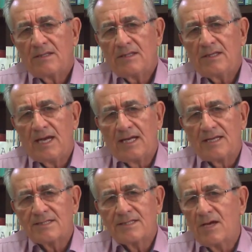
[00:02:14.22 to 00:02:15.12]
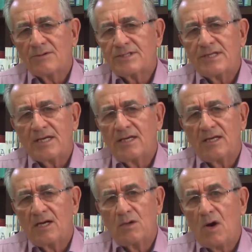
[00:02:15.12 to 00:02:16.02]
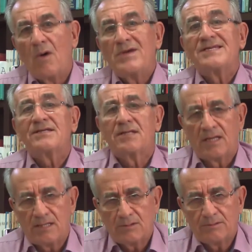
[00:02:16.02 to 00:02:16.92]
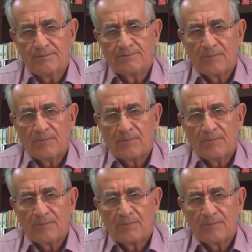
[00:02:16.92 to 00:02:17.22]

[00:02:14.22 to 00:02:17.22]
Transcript: e elas não seguirão ao estranho.